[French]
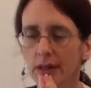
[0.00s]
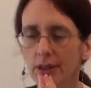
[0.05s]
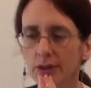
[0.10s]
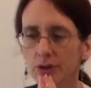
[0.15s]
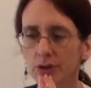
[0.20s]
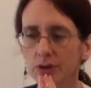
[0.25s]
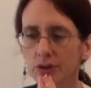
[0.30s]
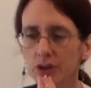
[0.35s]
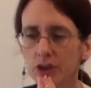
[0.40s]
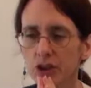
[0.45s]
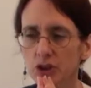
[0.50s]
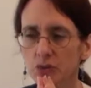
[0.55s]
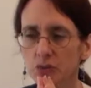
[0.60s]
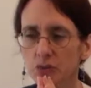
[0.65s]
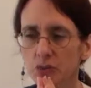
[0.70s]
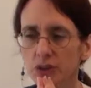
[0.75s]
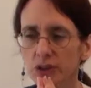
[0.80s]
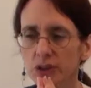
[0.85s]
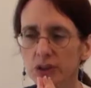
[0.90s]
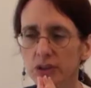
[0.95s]
est-ce que si je
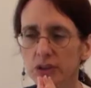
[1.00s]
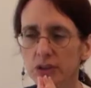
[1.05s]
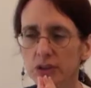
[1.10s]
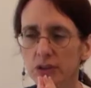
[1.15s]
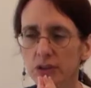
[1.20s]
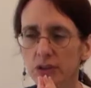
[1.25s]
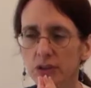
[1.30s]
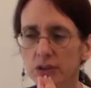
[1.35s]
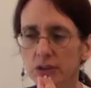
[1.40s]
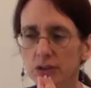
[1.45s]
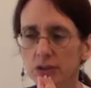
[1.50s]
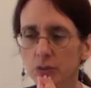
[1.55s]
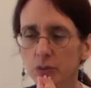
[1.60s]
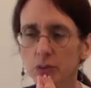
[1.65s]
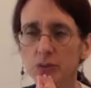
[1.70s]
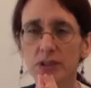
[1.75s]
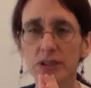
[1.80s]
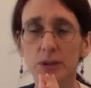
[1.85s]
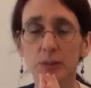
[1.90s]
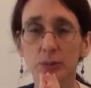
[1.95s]
vous dis
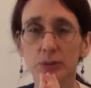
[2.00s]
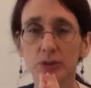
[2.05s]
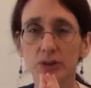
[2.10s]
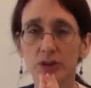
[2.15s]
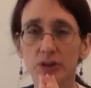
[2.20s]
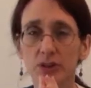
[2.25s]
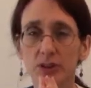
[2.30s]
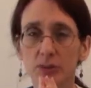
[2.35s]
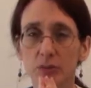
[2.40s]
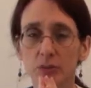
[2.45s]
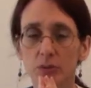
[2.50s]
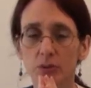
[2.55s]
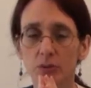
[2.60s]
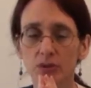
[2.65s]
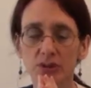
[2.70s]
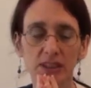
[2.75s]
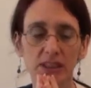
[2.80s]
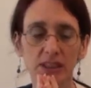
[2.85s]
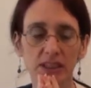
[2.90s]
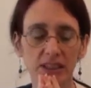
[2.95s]
oui, c'est possible,
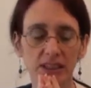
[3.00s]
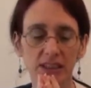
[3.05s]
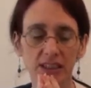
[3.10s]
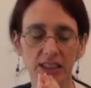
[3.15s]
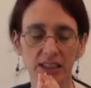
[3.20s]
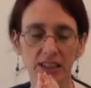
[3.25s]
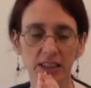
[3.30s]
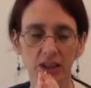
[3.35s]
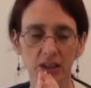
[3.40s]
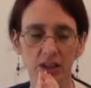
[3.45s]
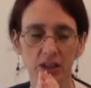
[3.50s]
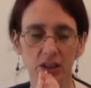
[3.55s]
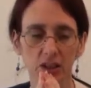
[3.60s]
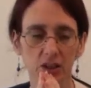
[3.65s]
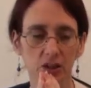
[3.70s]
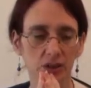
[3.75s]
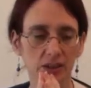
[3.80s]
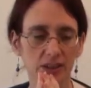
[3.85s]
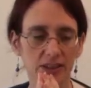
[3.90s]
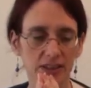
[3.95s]
vous allez guérir
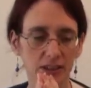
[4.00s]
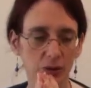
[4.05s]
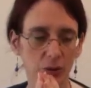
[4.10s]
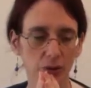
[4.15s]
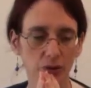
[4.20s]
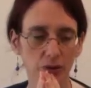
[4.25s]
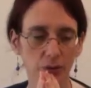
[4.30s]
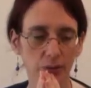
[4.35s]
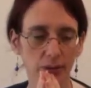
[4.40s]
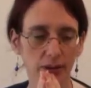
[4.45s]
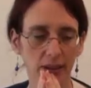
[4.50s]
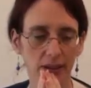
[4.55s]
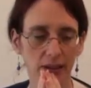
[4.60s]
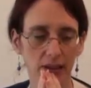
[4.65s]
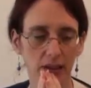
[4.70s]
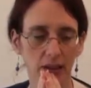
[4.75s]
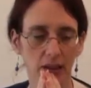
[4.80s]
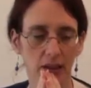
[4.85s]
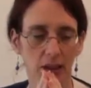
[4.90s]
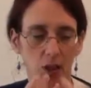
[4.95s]
de la sclérose en
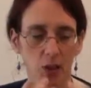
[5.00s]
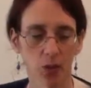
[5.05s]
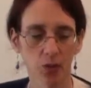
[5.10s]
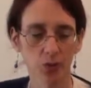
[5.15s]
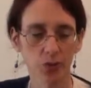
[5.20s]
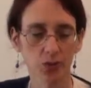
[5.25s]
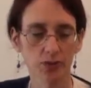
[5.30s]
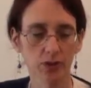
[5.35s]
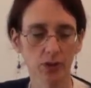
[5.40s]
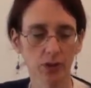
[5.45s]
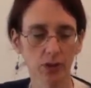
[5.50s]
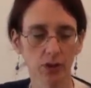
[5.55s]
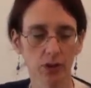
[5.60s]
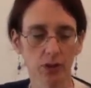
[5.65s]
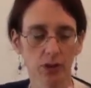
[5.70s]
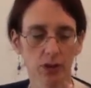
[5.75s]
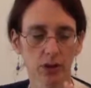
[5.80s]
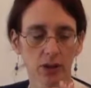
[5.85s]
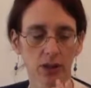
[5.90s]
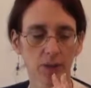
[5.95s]
plaques en
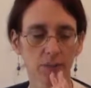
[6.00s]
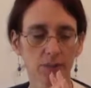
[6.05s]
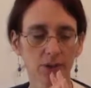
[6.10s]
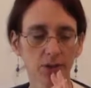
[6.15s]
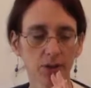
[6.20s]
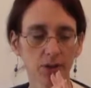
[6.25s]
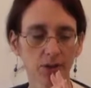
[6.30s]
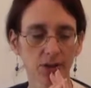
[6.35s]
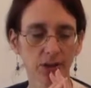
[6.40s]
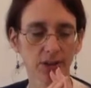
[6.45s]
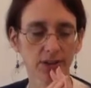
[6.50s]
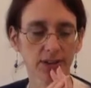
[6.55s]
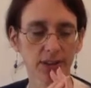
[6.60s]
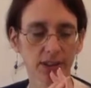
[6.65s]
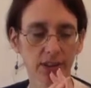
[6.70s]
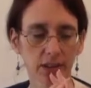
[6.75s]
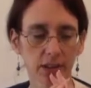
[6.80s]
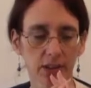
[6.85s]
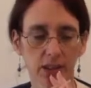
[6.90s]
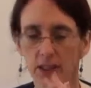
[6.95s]
suivant la méthode
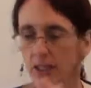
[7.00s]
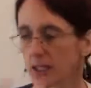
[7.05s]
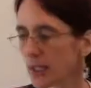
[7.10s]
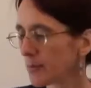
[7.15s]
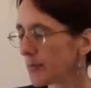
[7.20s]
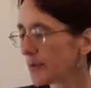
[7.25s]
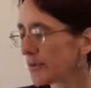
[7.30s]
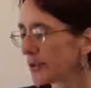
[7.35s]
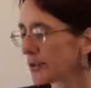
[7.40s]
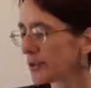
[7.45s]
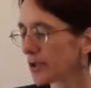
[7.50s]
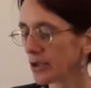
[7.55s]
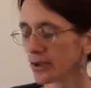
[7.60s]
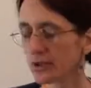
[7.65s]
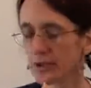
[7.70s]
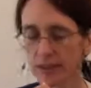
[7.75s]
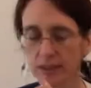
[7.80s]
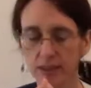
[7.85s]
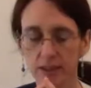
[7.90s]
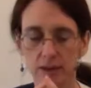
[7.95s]
Intel, la méthode
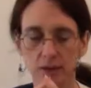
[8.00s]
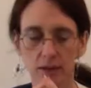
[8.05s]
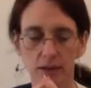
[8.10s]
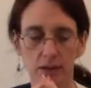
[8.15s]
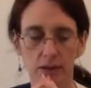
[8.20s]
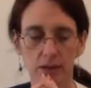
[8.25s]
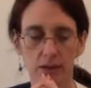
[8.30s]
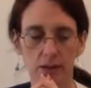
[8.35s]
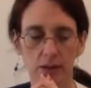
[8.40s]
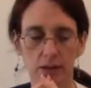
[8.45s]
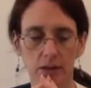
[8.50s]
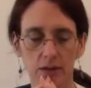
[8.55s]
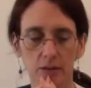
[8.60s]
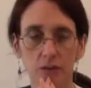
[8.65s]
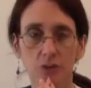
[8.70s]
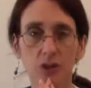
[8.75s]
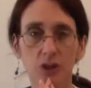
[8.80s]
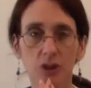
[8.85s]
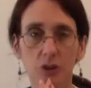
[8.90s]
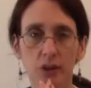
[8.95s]
Intel,
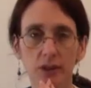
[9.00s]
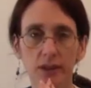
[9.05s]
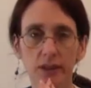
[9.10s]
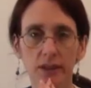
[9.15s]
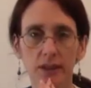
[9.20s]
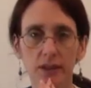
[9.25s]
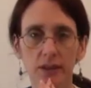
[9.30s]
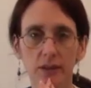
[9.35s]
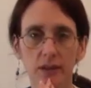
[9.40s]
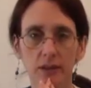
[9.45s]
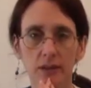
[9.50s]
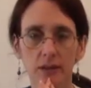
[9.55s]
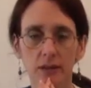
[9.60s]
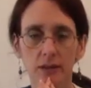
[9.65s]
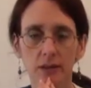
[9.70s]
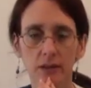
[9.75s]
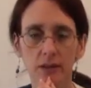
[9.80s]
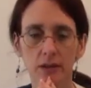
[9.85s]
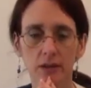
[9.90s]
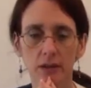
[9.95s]
vous y croyez
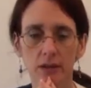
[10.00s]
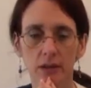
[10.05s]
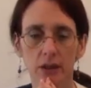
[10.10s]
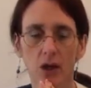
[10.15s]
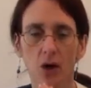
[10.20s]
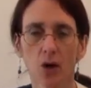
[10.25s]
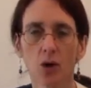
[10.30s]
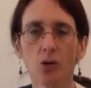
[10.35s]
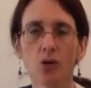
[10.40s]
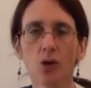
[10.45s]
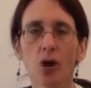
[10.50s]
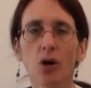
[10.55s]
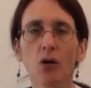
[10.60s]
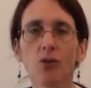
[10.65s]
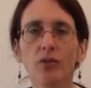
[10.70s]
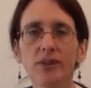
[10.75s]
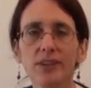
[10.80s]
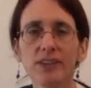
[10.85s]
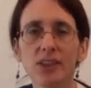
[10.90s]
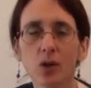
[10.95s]
On a
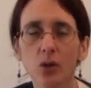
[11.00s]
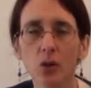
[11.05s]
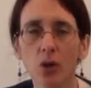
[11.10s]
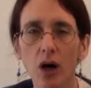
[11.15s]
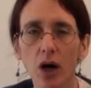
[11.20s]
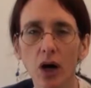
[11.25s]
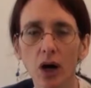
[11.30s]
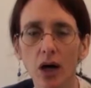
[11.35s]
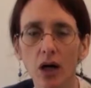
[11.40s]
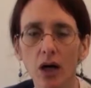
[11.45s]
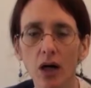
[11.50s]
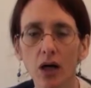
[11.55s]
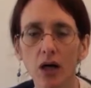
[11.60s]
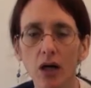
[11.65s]
envie d'y croire.